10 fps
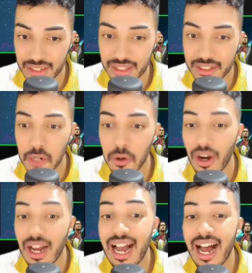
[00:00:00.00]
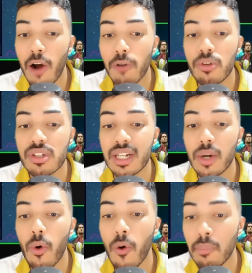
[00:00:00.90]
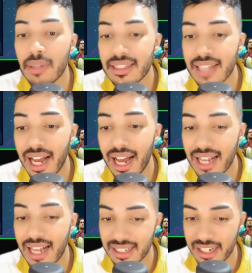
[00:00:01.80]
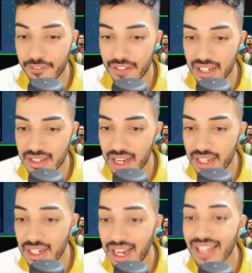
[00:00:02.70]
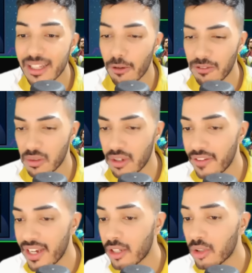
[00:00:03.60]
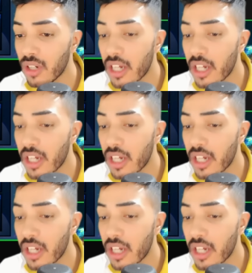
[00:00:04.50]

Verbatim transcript: Então, ó, ao você completar as tarefinhas aí até o fim do evento,